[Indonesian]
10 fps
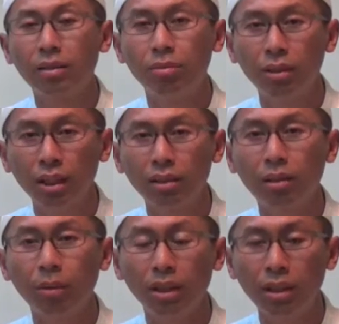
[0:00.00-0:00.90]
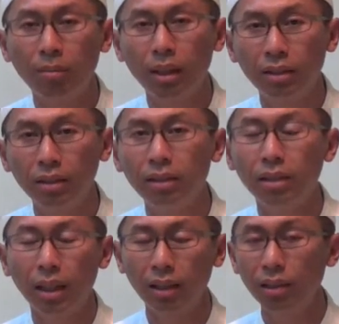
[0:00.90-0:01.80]
kemudian sampai dia mati di
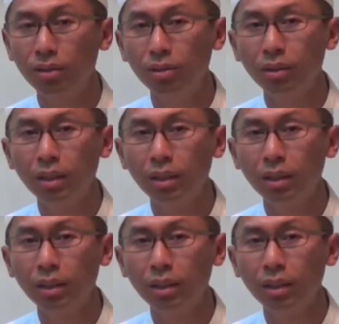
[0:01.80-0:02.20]
jalan itu.